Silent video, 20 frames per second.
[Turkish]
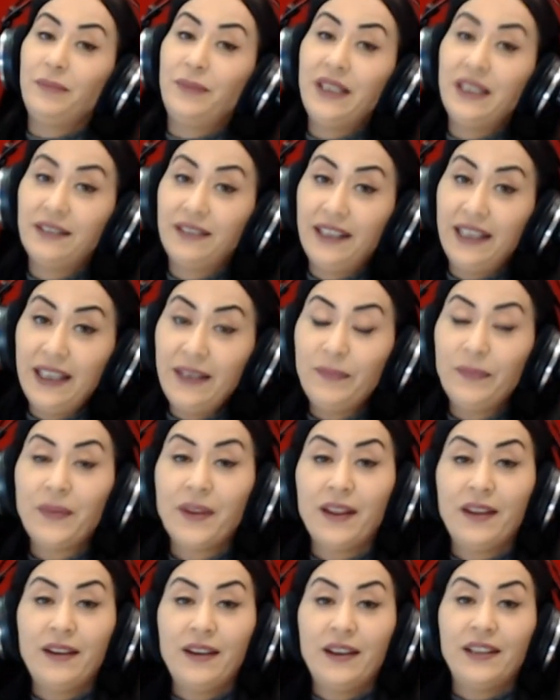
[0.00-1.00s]
bir de
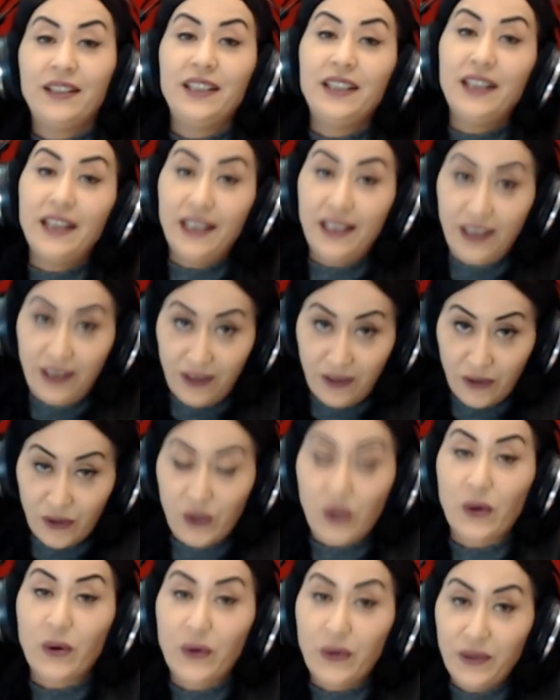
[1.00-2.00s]
yine
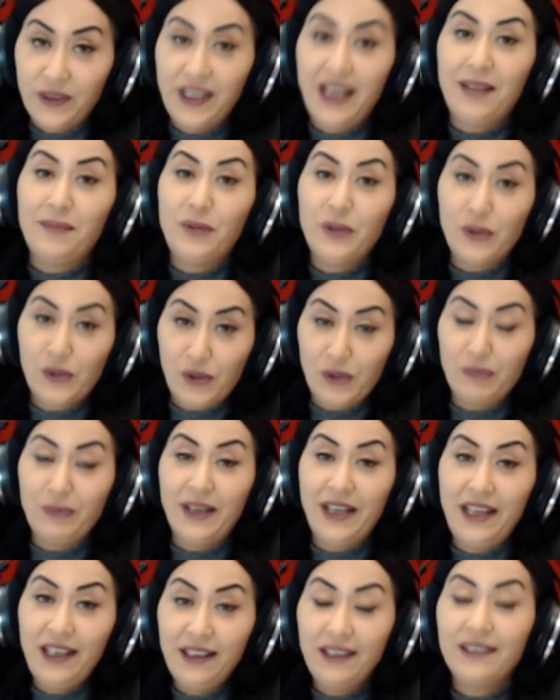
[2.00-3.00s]
çok özel bir
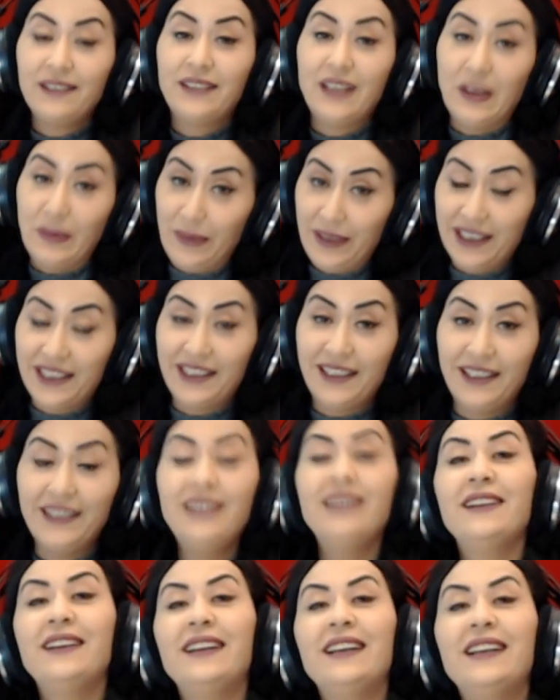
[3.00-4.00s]
cümle tabii ki
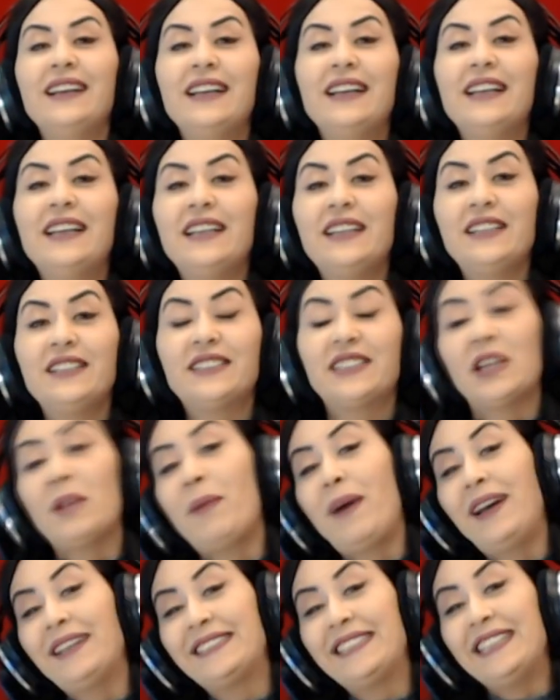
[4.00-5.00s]

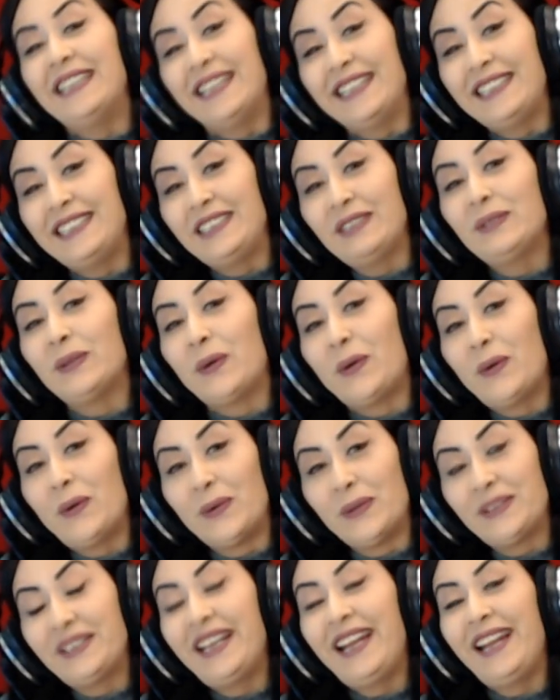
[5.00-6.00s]
Sabahattin Ali'nin o
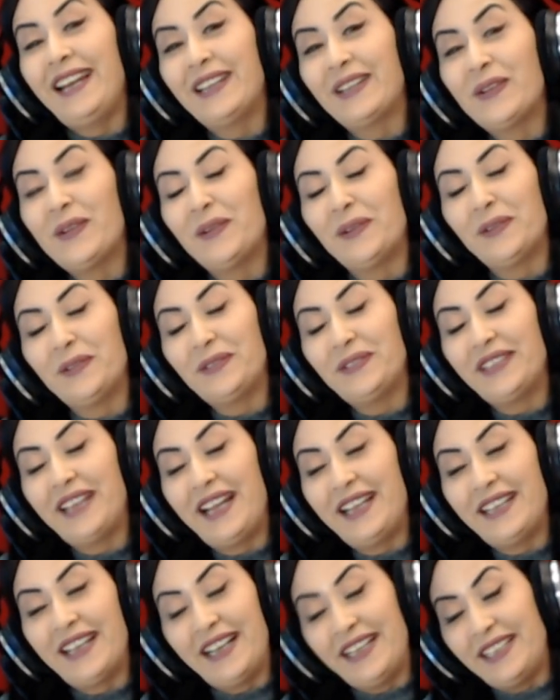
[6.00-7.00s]
özel
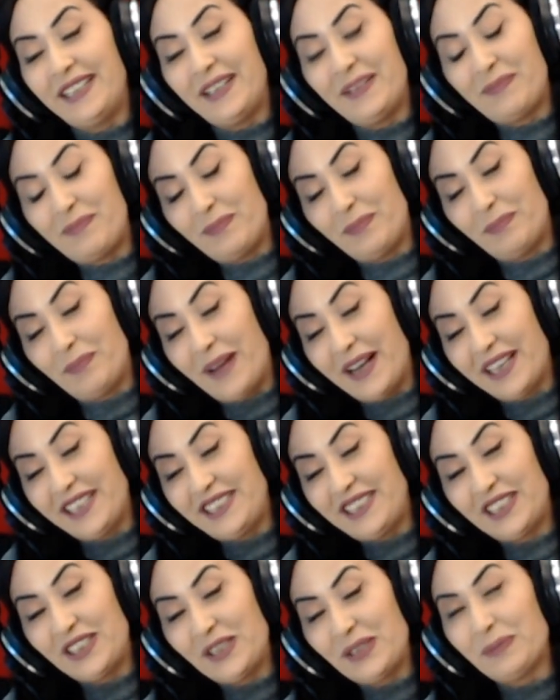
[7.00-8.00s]
gönlünden hani
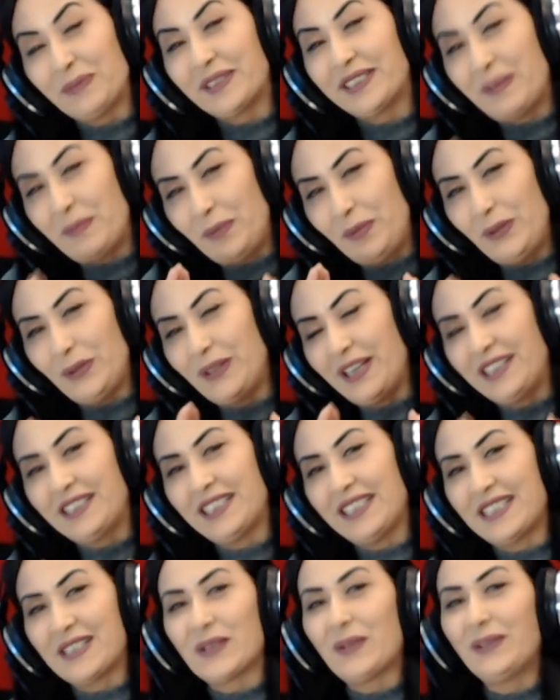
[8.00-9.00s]
bakış açımıza büyük
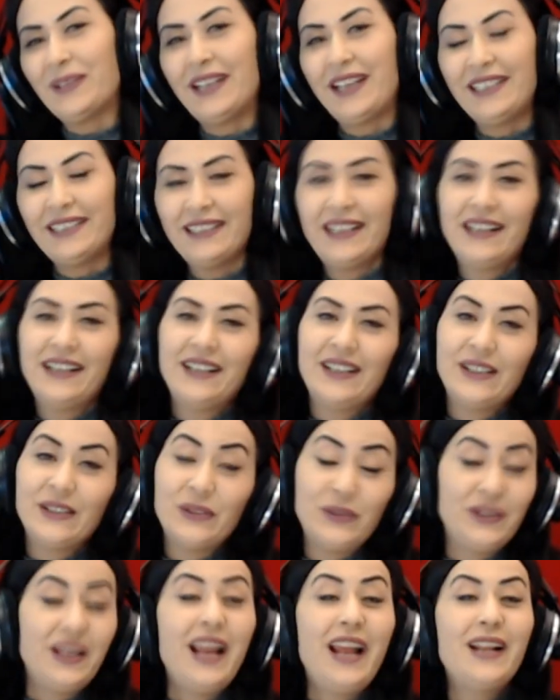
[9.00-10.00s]
etkisi olan
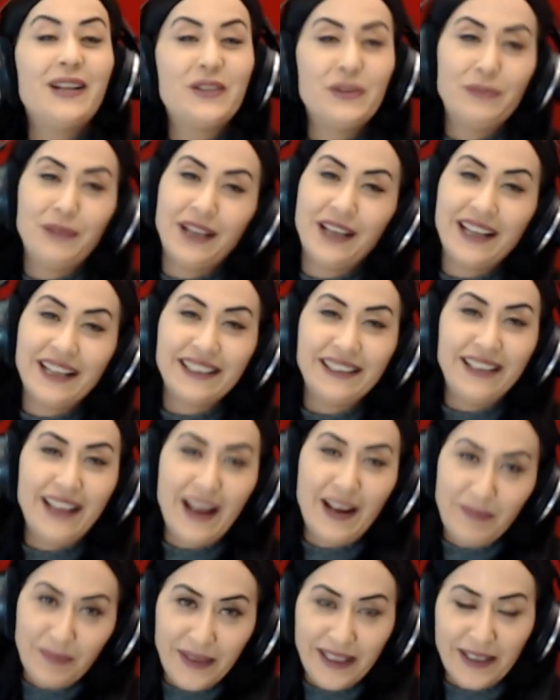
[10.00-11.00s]
güzel
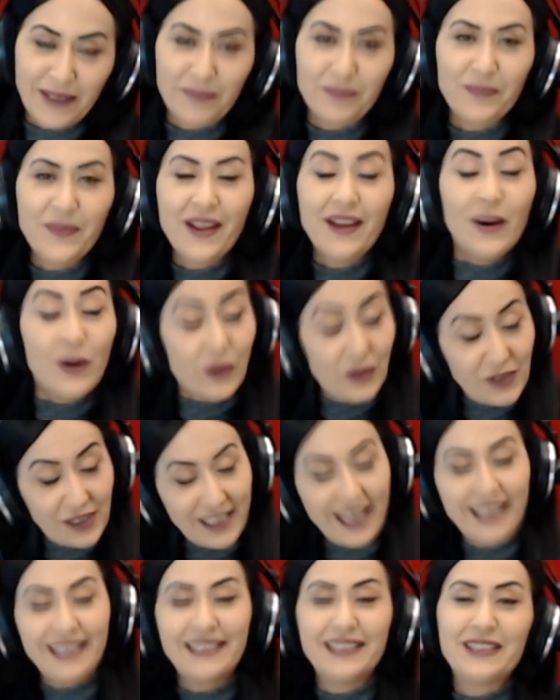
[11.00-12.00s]
cümlelerinden biri. Hoş
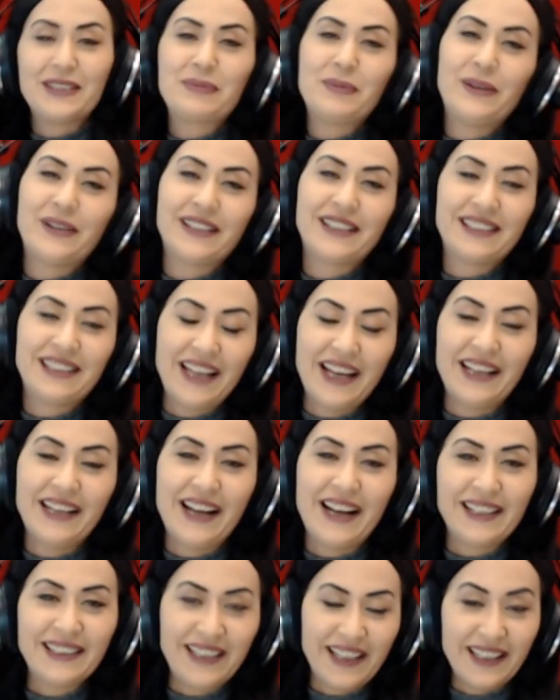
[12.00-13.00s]
geldiniz bu arada
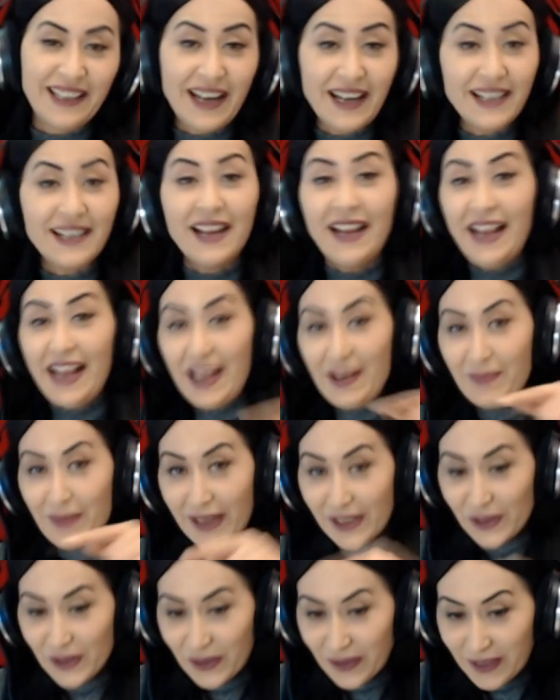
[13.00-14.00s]
tekrar tekrar. Hemen
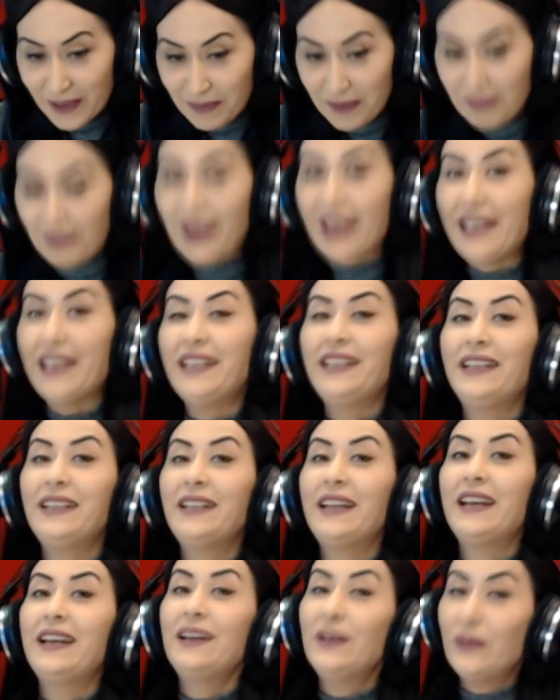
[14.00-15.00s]
şöyle bir beğeniyi
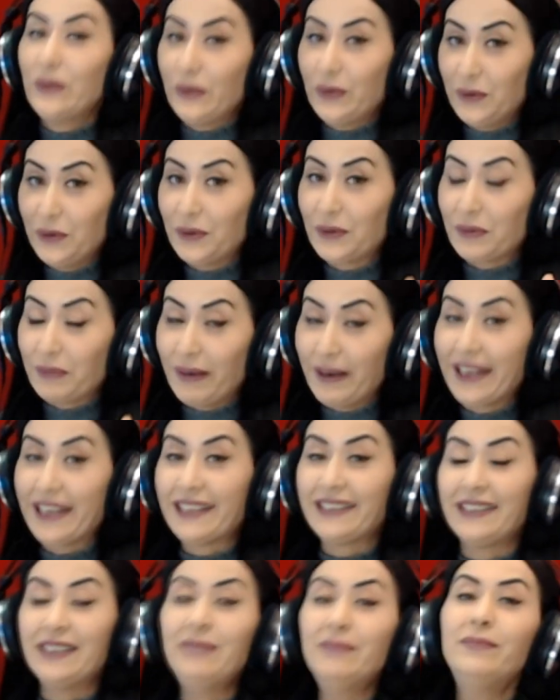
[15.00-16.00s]
de
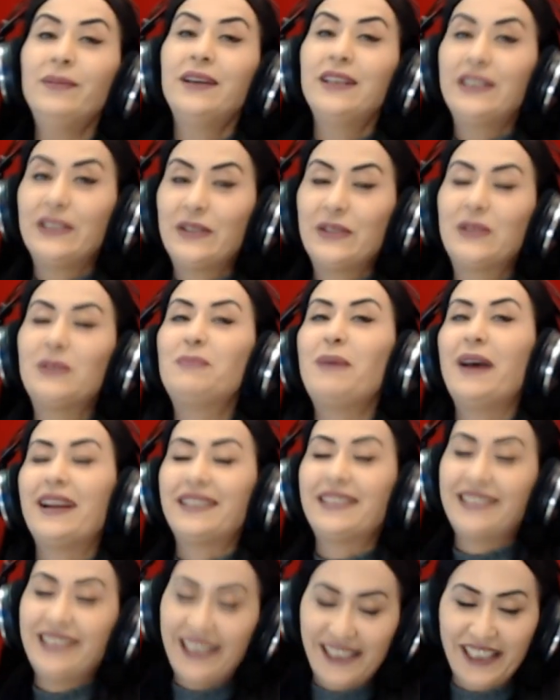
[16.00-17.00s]
unutmayalım. Süper
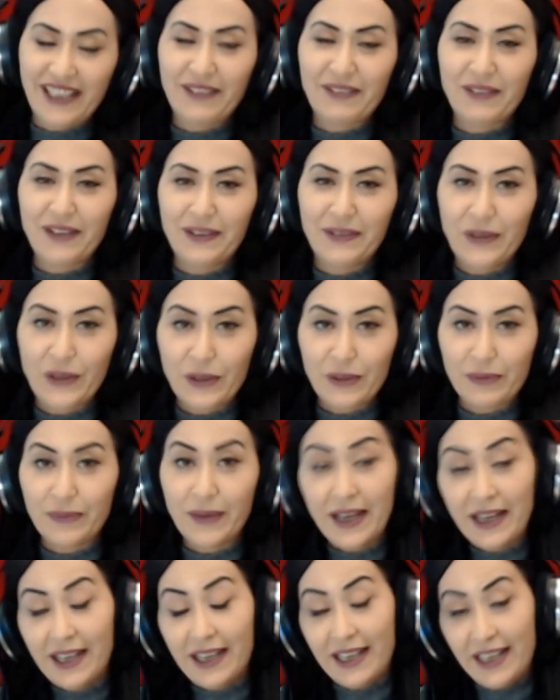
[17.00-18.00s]
teşekkür ediyorum.
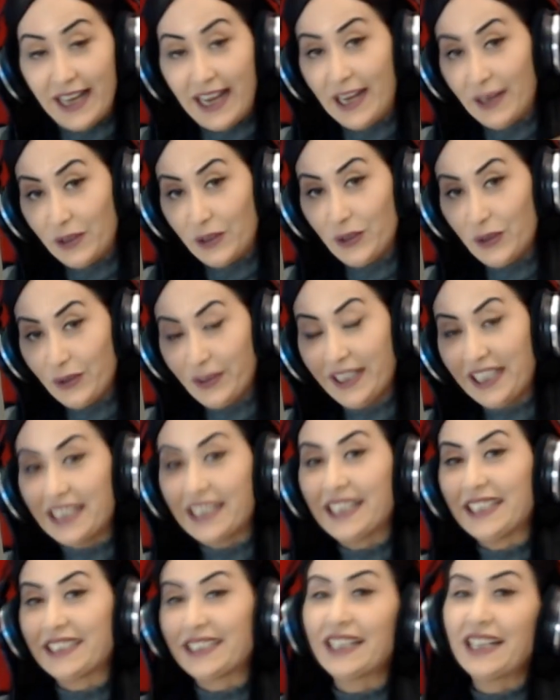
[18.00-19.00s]
Eğer şu
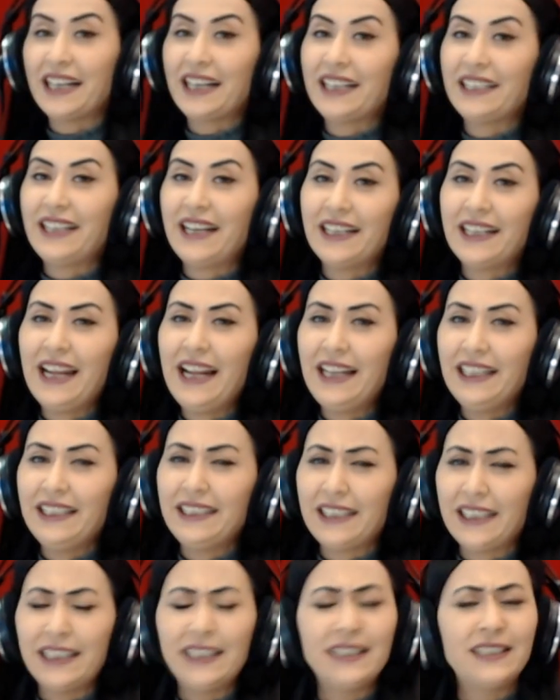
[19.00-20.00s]
dakikasına kadar
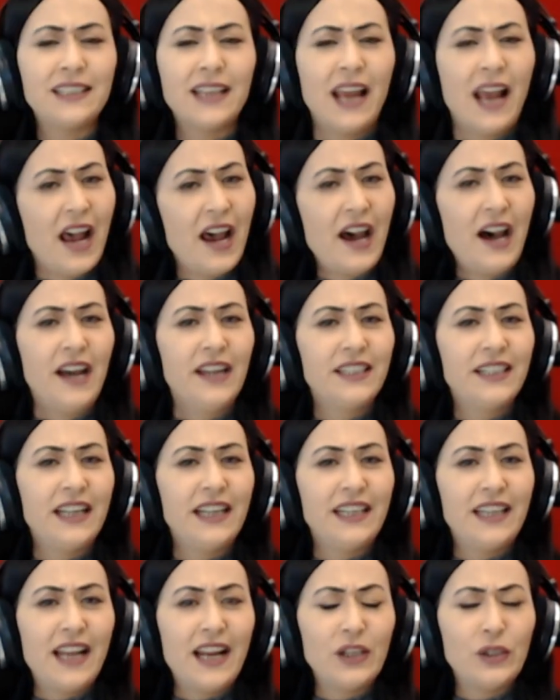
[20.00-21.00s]
geldiyseniz harika
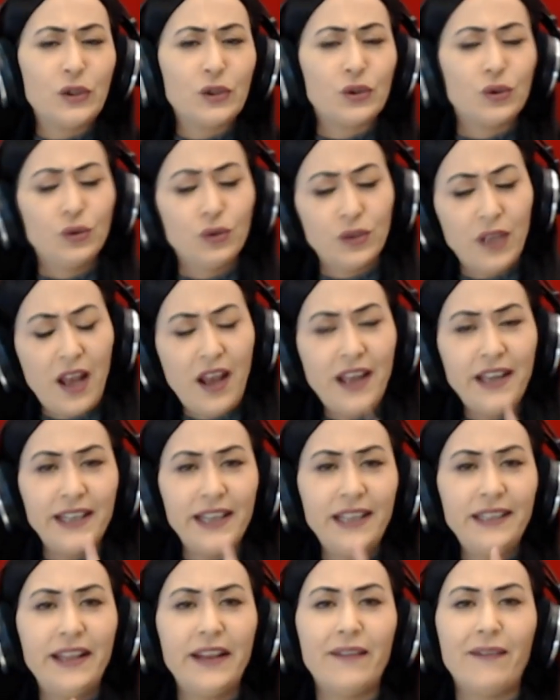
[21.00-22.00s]
ilerliyorsunuz.
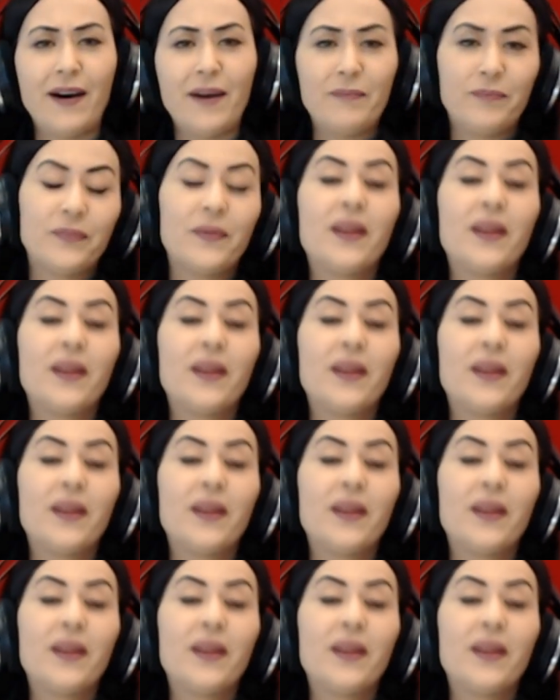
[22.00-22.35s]
Aynen devam.